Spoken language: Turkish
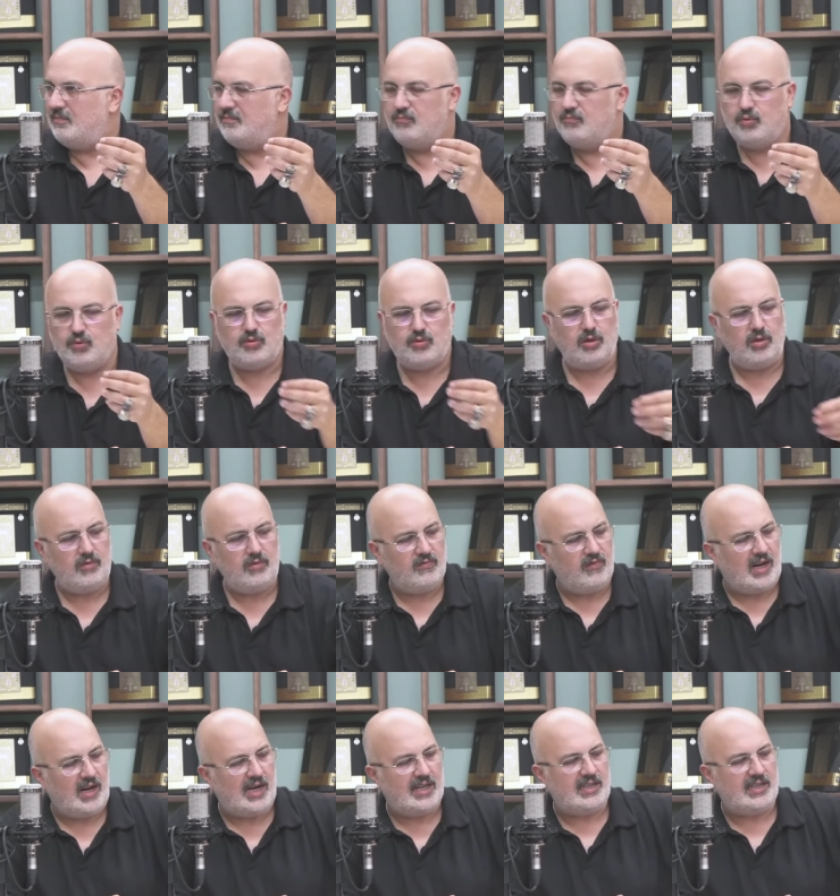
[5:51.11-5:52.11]

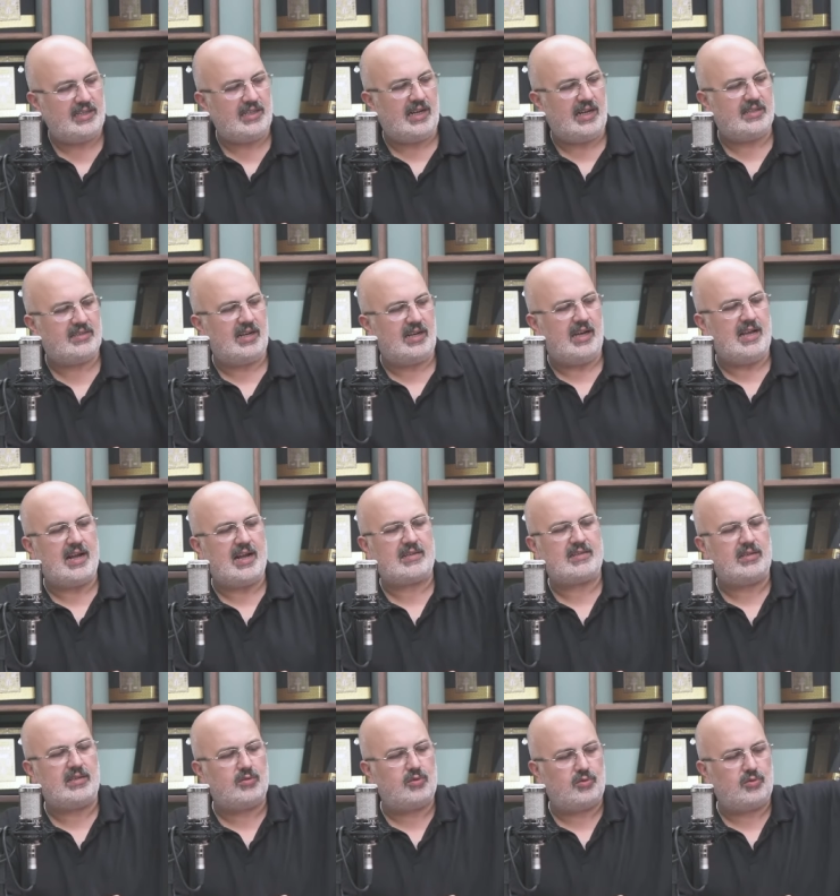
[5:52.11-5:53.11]
bütün varidatı
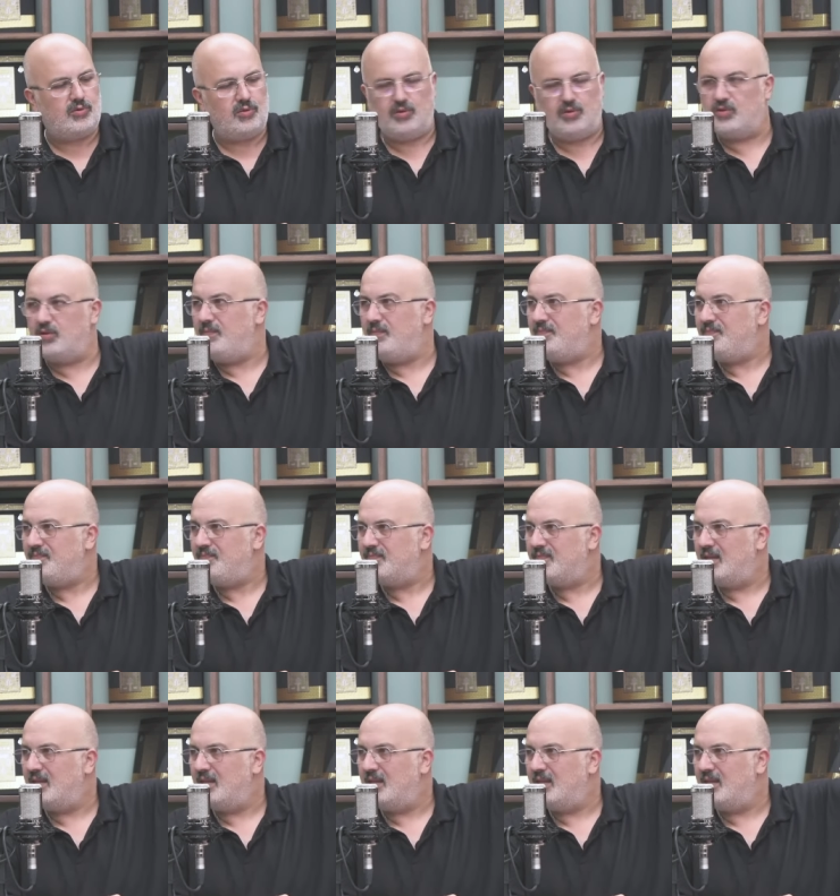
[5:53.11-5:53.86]
ayakta tutuyorum.